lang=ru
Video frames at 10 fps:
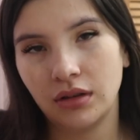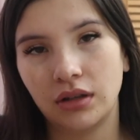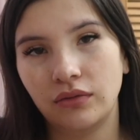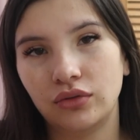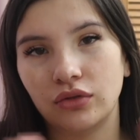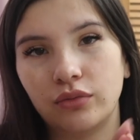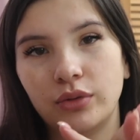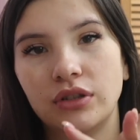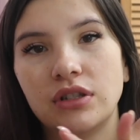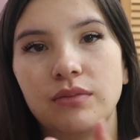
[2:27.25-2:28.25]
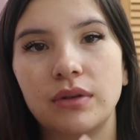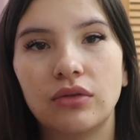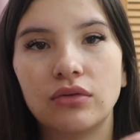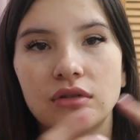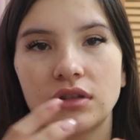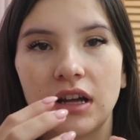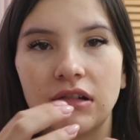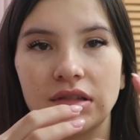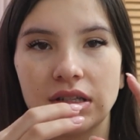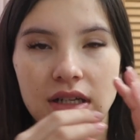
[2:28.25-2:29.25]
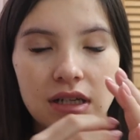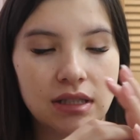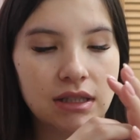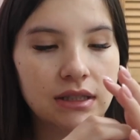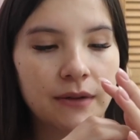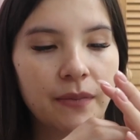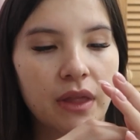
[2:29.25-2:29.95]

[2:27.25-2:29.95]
И все, в принципе, и он стал заходить.